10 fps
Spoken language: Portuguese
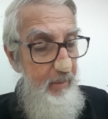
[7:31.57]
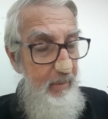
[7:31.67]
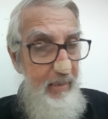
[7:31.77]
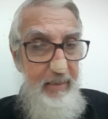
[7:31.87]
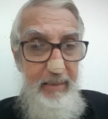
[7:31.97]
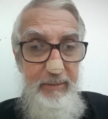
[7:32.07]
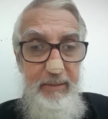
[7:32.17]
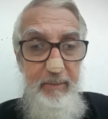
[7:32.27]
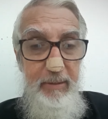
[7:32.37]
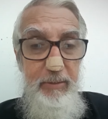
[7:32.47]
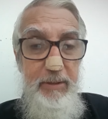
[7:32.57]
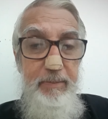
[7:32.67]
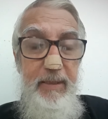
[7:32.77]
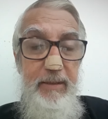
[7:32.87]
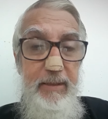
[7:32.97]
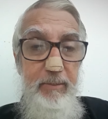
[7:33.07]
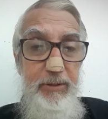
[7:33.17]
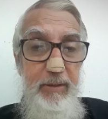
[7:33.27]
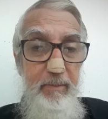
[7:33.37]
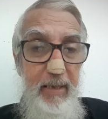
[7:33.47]
acaso também no Espiritismo
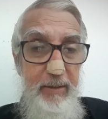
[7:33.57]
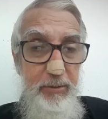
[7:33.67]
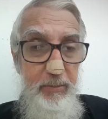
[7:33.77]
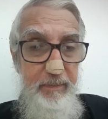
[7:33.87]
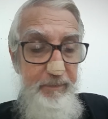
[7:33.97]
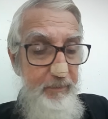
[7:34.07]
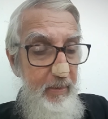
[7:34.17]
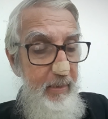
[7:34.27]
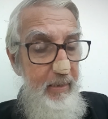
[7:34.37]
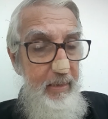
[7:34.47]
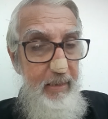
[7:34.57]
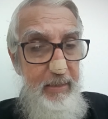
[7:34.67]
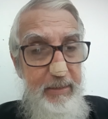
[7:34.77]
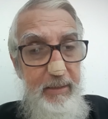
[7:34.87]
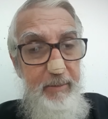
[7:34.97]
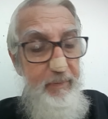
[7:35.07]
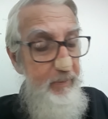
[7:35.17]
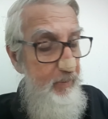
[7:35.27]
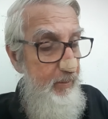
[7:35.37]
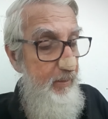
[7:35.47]
de médium. Esse
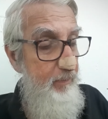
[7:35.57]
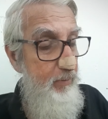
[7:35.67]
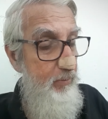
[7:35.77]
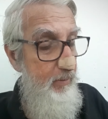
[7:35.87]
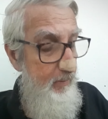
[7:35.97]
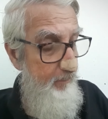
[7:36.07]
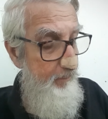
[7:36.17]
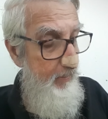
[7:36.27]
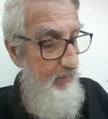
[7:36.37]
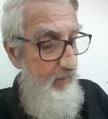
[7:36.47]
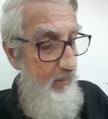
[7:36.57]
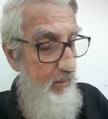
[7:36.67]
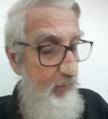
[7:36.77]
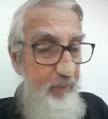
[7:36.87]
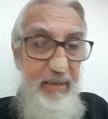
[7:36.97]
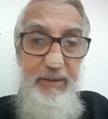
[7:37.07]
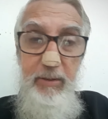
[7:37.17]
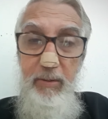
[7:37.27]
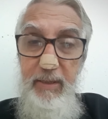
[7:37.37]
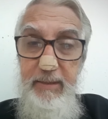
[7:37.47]
livro, livro Albert de
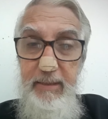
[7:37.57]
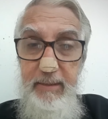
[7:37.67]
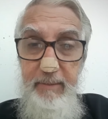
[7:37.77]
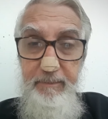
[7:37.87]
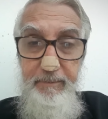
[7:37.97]
Rochas,